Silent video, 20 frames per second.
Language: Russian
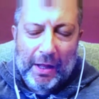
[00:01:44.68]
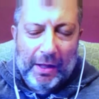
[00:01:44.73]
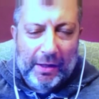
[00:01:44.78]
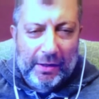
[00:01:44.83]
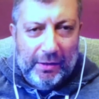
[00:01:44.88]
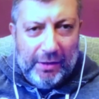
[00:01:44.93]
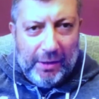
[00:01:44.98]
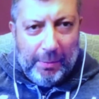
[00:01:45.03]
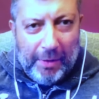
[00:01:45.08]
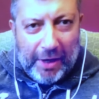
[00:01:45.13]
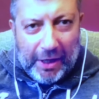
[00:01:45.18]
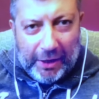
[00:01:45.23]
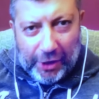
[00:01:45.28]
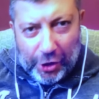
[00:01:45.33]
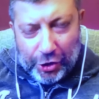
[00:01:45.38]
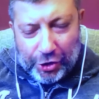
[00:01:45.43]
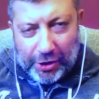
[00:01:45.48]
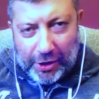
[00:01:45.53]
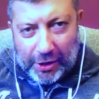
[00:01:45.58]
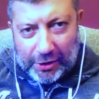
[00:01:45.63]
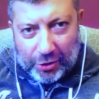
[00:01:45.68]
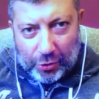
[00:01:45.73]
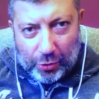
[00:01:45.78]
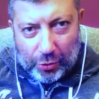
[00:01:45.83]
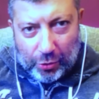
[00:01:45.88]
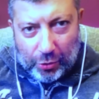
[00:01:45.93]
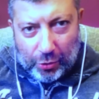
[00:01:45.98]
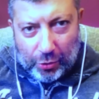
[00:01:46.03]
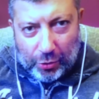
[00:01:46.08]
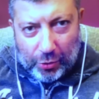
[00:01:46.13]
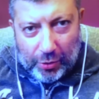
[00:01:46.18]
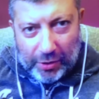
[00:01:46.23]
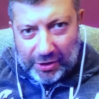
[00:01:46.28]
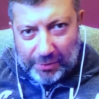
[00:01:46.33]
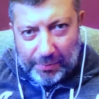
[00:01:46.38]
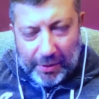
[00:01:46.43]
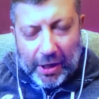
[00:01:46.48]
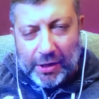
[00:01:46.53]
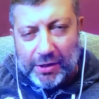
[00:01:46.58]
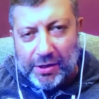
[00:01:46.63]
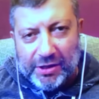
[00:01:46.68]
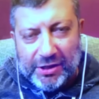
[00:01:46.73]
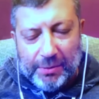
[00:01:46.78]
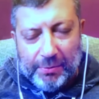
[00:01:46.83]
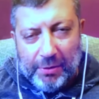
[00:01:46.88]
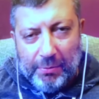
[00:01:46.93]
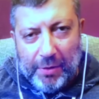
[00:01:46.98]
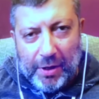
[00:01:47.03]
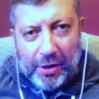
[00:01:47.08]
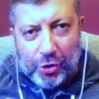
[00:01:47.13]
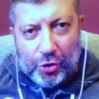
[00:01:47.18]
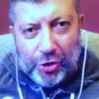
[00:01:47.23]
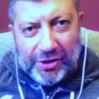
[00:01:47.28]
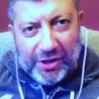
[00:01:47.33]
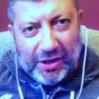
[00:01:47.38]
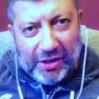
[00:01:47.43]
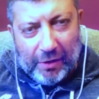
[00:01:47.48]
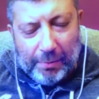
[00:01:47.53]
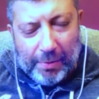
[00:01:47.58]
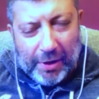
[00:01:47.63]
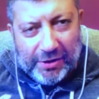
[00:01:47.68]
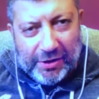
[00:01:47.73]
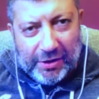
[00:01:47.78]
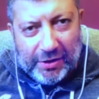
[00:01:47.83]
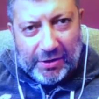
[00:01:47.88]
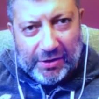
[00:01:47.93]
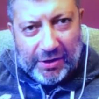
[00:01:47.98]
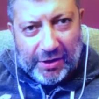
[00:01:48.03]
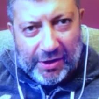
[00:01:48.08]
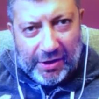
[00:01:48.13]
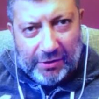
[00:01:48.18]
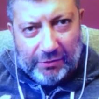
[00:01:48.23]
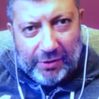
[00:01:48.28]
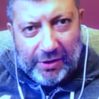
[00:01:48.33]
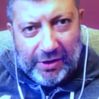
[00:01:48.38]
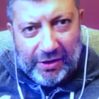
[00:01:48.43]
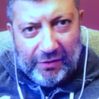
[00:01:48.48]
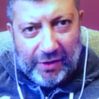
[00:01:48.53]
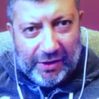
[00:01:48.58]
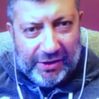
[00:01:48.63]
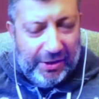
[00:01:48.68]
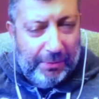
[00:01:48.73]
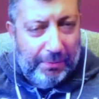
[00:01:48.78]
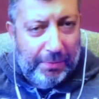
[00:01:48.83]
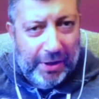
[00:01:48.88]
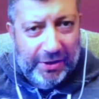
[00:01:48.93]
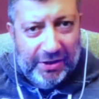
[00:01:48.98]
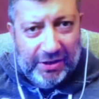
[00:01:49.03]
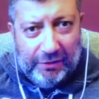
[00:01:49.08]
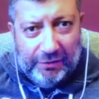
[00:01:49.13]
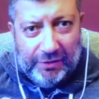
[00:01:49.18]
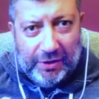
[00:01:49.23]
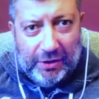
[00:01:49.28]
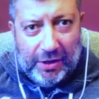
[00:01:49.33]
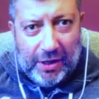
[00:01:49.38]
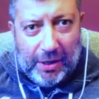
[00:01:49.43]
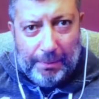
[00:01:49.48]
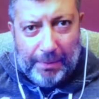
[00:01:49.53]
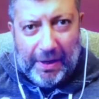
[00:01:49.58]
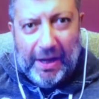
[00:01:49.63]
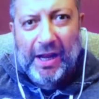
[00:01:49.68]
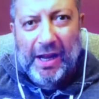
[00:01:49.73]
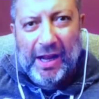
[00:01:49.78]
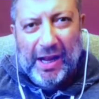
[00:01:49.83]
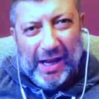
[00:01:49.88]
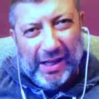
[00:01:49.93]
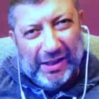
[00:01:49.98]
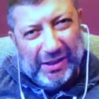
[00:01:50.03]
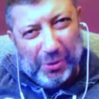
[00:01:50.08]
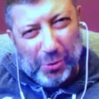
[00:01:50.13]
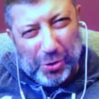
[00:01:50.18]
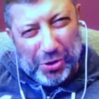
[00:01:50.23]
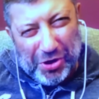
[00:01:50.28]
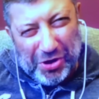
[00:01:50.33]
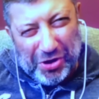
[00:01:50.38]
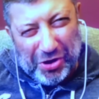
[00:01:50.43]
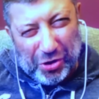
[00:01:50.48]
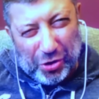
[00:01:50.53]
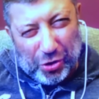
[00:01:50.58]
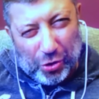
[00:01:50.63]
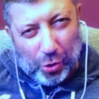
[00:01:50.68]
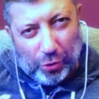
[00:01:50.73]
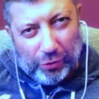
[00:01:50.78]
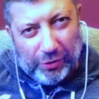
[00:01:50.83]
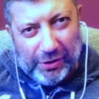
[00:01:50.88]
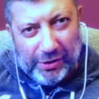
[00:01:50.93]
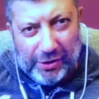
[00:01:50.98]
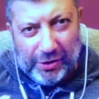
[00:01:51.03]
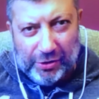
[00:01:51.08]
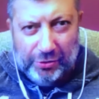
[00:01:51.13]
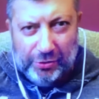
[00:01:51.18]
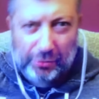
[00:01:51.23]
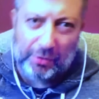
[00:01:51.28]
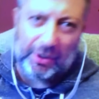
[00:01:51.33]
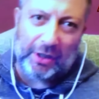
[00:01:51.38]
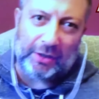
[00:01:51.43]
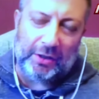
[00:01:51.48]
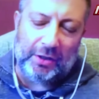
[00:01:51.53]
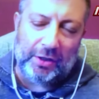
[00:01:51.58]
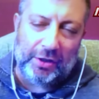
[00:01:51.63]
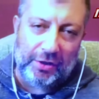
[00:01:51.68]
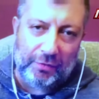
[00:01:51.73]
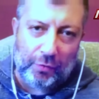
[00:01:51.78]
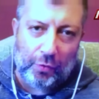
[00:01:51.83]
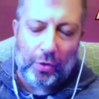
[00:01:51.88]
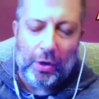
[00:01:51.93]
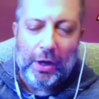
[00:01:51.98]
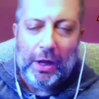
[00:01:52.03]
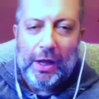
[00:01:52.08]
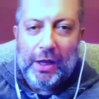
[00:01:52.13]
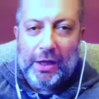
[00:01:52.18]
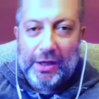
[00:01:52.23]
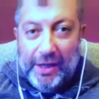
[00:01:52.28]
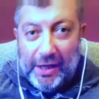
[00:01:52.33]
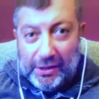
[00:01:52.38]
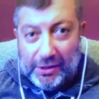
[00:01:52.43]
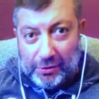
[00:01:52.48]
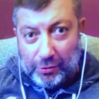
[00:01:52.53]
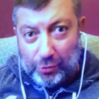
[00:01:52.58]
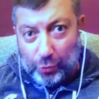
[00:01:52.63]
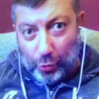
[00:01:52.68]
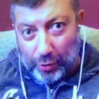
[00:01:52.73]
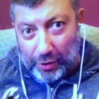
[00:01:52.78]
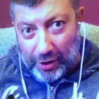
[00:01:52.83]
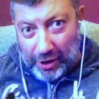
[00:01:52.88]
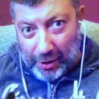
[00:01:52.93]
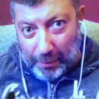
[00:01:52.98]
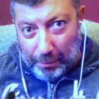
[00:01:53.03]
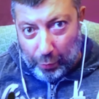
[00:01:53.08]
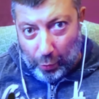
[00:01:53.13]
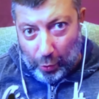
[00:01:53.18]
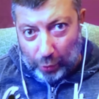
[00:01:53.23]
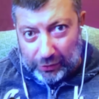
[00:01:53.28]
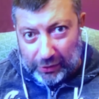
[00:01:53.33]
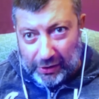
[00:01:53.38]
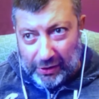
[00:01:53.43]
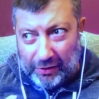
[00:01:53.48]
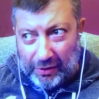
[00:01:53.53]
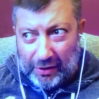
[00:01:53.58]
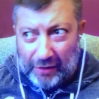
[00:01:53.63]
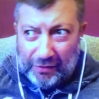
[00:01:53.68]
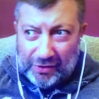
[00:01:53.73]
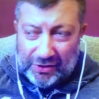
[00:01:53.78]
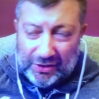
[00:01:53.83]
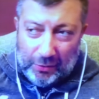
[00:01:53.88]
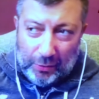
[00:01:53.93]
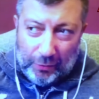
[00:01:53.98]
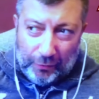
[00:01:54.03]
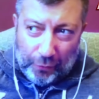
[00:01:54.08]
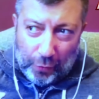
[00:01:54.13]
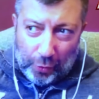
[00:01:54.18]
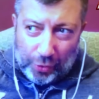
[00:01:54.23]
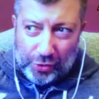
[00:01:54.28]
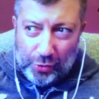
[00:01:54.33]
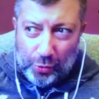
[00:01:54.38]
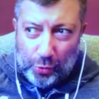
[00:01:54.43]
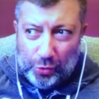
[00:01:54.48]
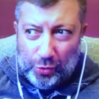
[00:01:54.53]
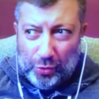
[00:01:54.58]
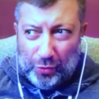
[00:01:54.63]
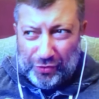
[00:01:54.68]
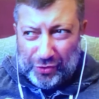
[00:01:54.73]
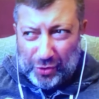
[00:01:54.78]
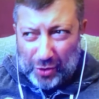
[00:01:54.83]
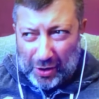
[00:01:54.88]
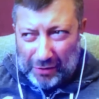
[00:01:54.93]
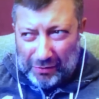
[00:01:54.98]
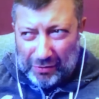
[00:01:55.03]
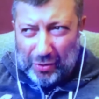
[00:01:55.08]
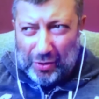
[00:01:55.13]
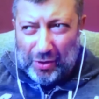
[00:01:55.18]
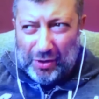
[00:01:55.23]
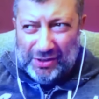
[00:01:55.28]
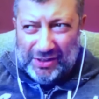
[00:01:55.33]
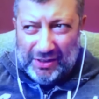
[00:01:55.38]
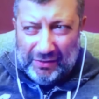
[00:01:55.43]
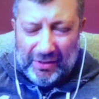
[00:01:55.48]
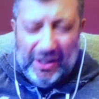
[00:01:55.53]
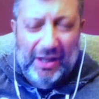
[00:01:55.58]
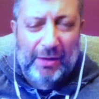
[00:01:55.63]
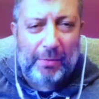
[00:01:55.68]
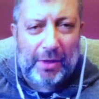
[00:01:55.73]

демократически настроенные избиратели. Тем не менее, 62% за Хиллари и 27% за Трампа – это очень тяжелые результаты для него. Есть другие полы, в основном Fox News, но все равно основная